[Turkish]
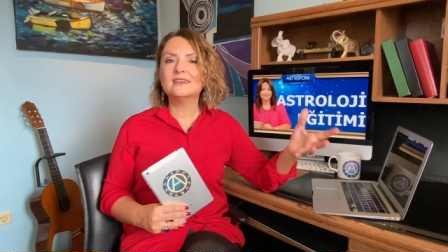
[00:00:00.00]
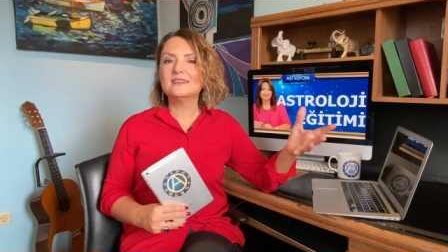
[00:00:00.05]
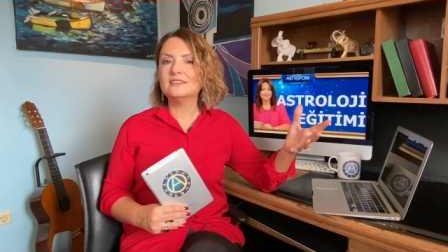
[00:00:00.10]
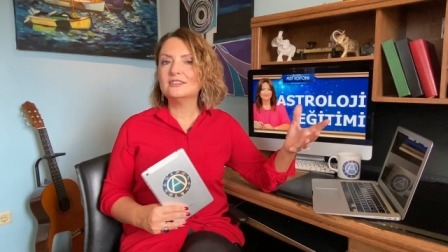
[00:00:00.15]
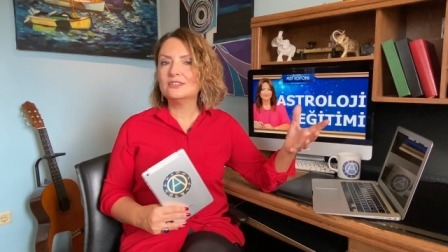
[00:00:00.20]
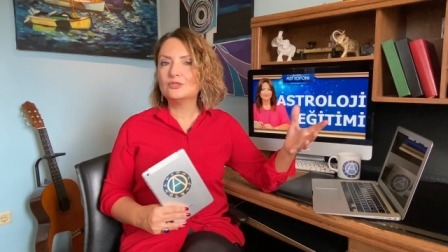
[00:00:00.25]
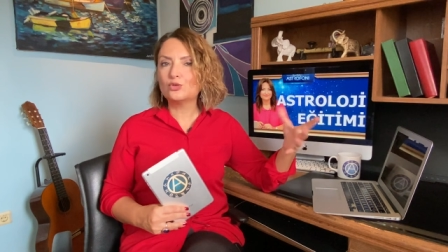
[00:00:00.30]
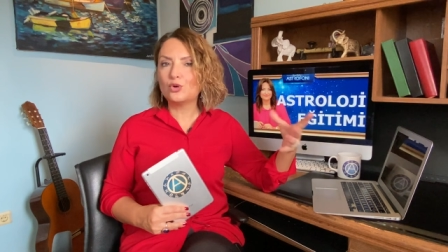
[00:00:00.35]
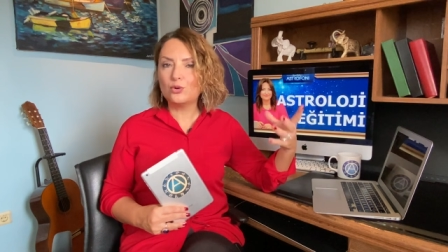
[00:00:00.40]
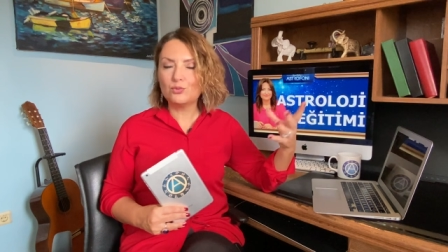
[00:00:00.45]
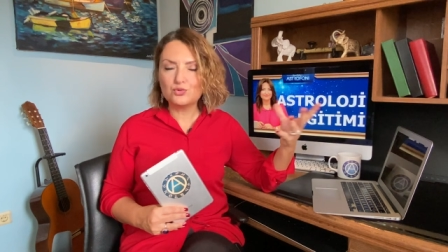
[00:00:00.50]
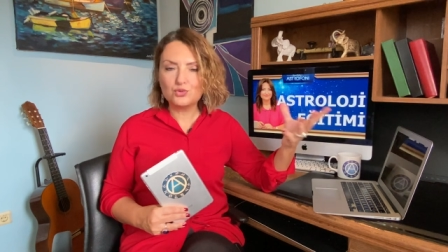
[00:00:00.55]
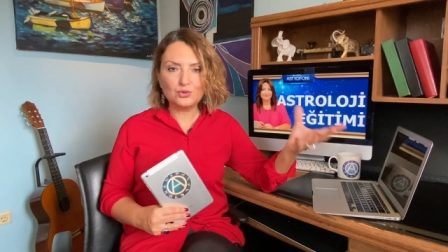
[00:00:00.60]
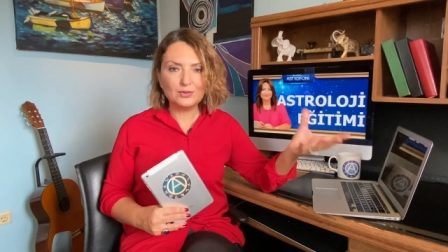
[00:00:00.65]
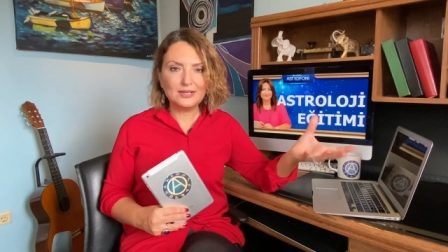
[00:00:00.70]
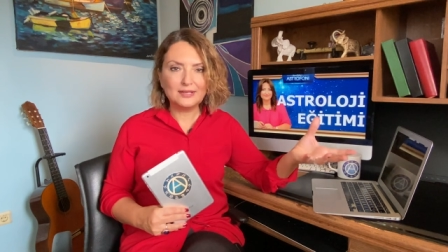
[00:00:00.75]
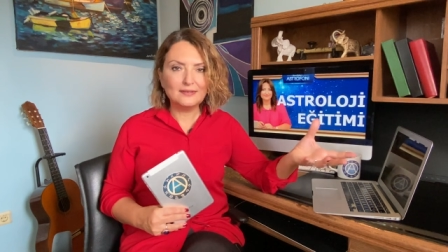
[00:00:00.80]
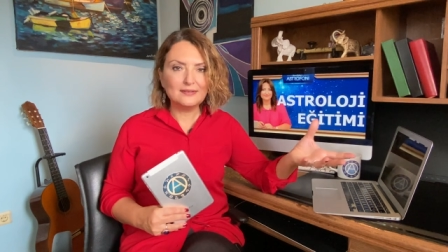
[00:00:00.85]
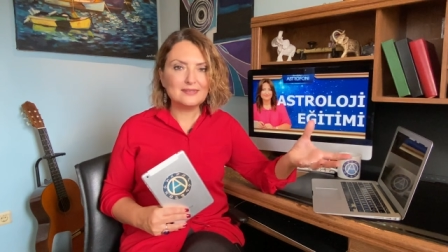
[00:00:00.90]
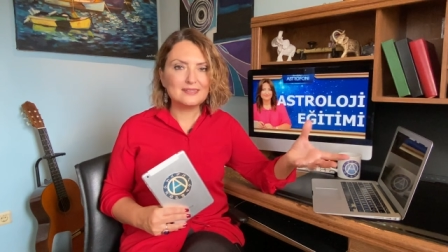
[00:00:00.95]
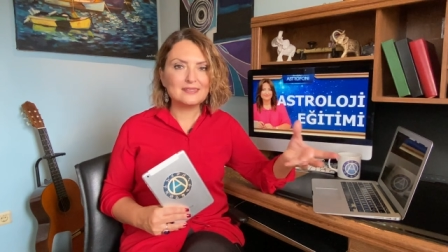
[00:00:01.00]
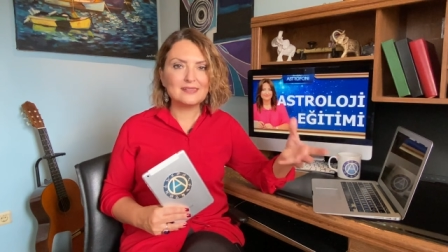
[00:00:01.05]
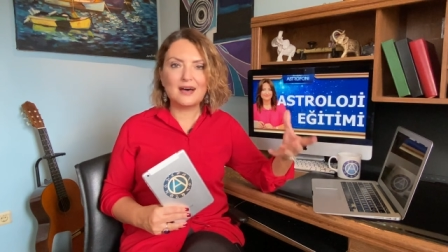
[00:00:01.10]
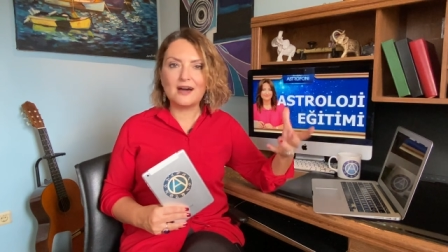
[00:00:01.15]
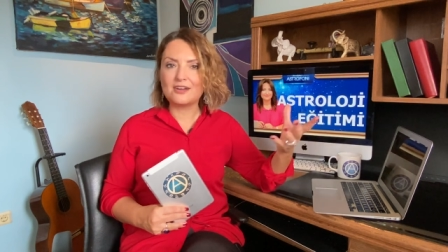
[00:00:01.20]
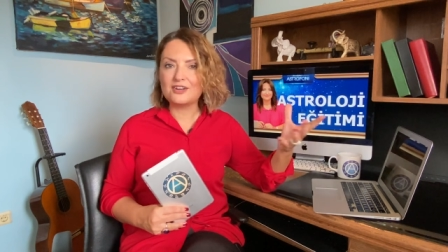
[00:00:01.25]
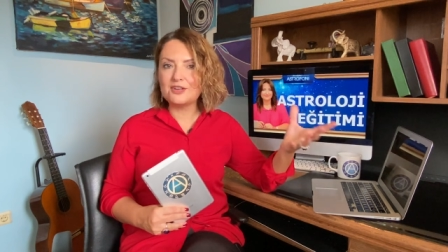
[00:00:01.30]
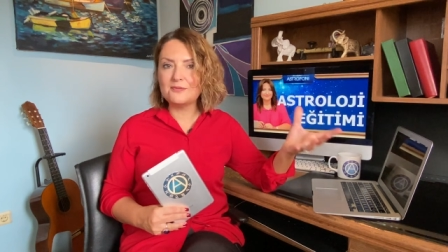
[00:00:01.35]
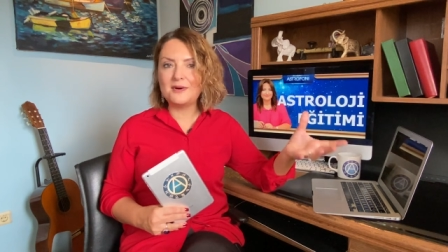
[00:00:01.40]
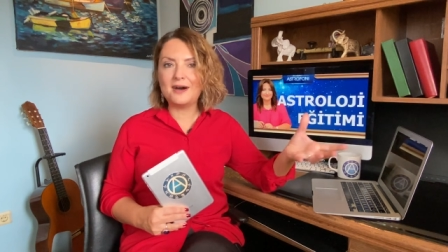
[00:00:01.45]
e, komşularınızla,
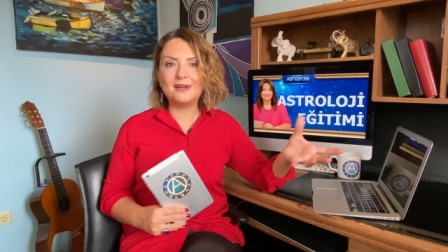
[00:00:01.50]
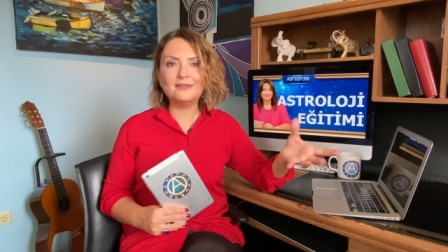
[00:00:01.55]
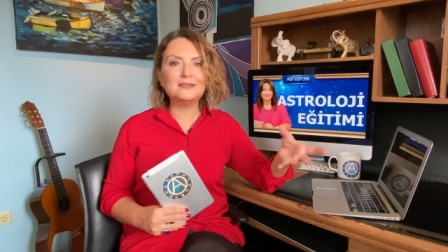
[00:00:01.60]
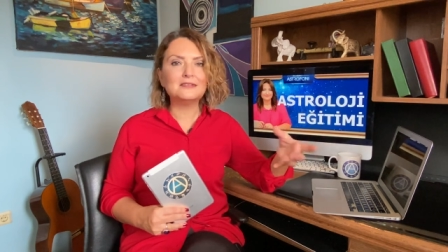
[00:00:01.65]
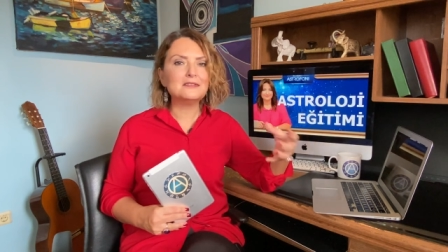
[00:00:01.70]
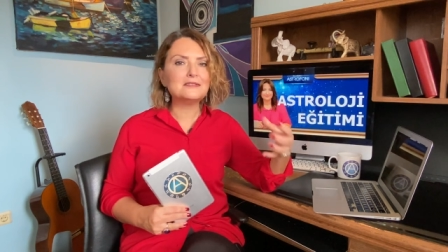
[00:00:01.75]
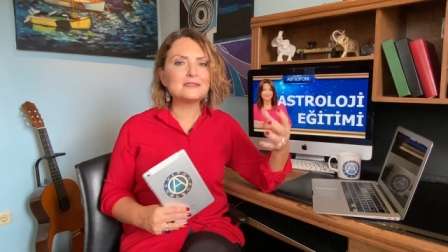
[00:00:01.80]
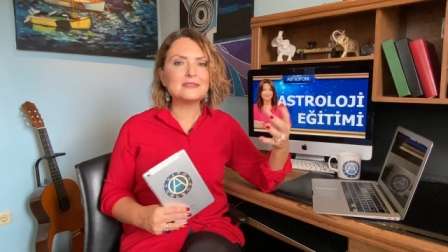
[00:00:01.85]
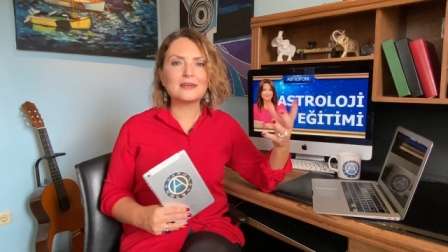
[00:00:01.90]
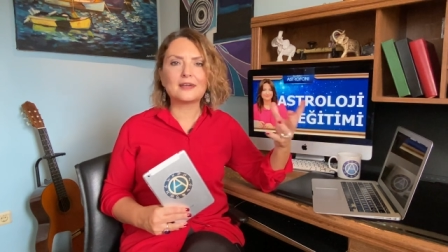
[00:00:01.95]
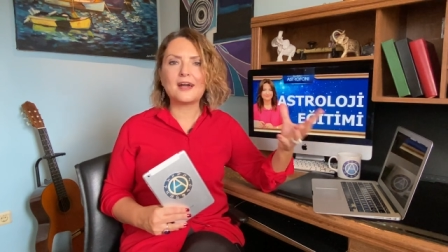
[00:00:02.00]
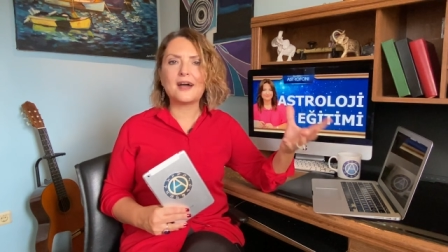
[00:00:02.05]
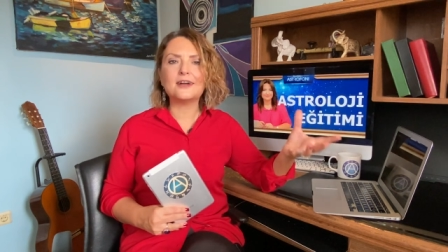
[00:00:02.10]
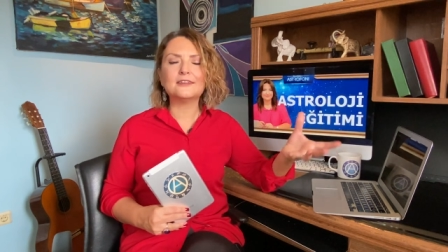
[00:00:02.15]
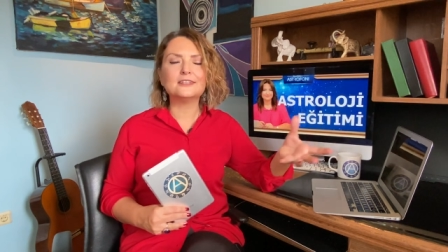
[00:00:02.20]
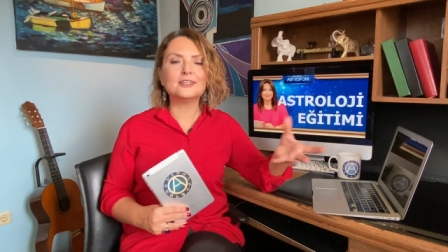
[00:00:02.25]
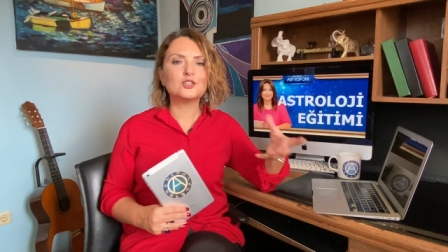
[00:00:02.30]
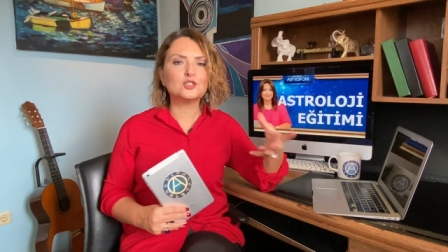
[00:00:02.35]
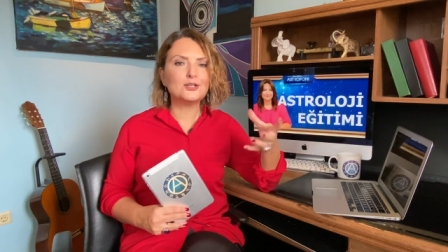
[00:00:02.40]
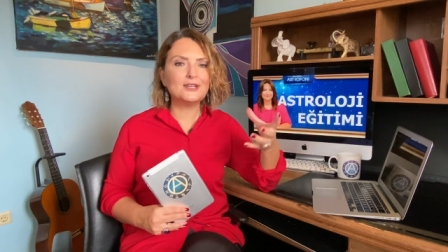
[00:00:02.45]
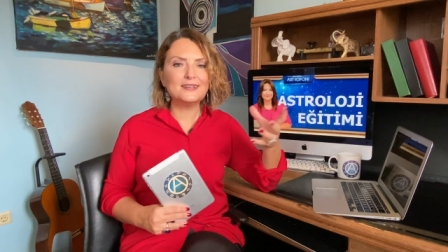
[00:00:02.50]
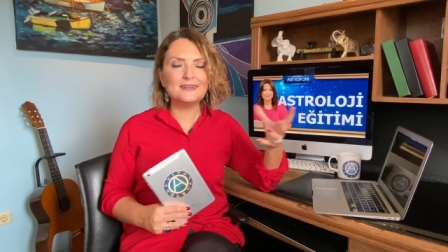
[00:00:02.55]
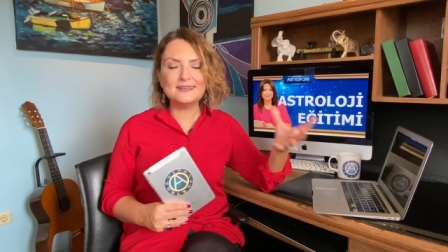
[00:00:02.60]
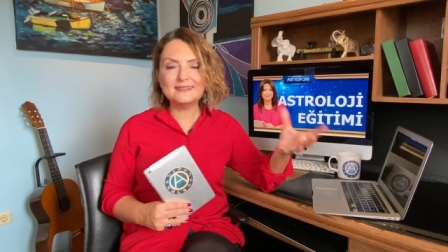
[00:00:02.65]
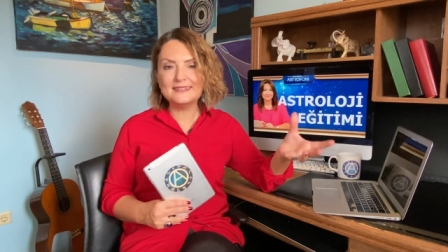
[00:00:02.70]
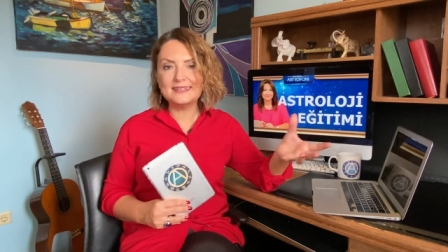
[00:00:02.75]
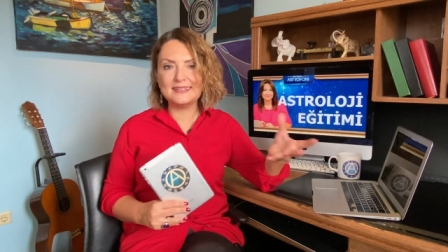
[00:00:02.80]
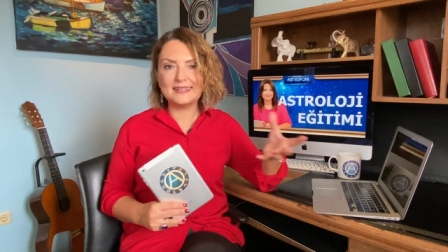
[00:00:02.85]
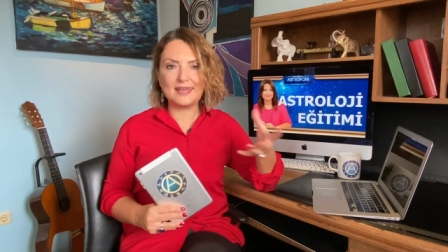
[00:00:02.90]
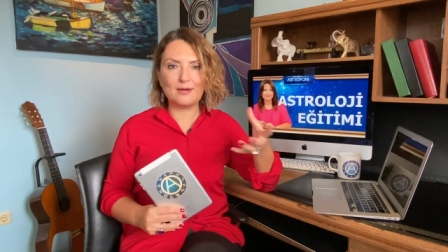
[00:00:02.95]
akrabalarınızla,
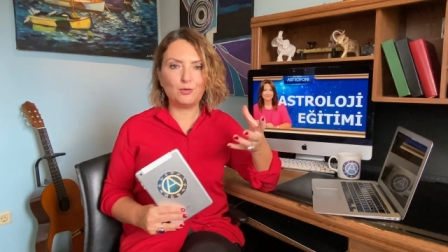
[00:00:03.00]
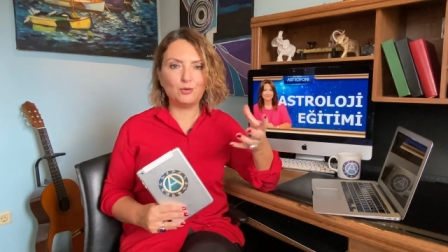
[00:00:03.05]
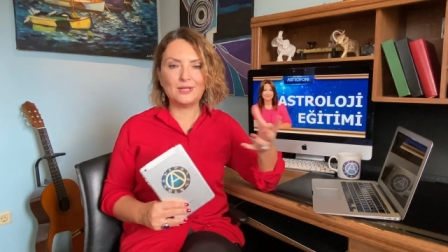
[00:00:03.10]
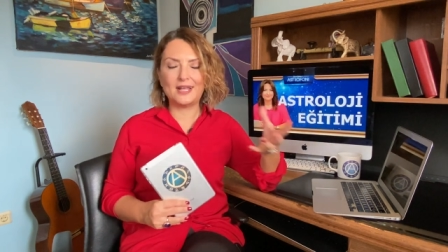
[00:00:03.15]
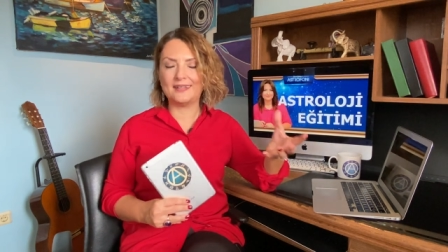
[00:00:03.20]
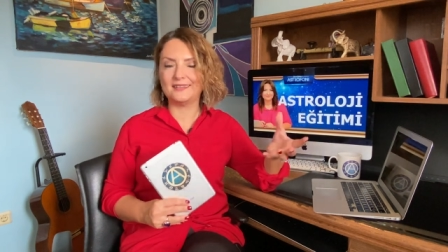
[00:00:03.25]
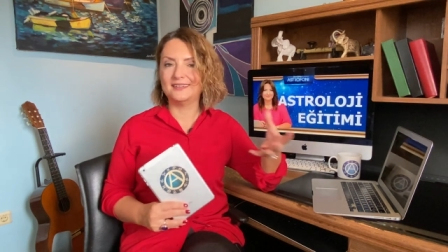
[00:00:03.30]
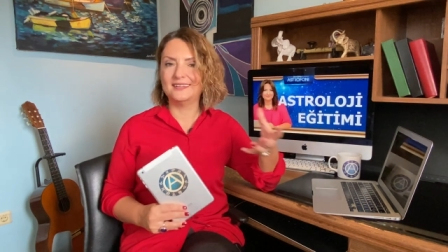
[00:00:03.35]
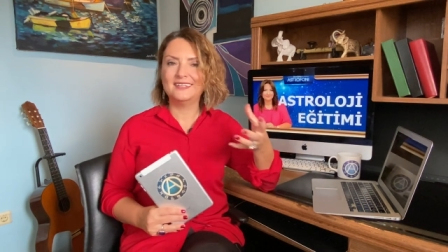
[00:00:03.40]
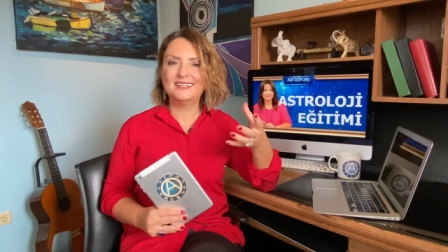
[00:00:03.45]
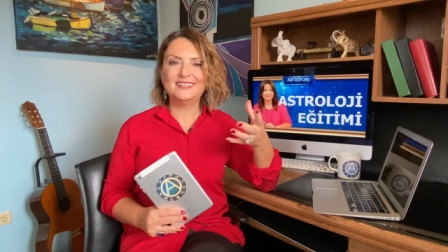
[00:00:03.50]
kardeşlerinizle de olan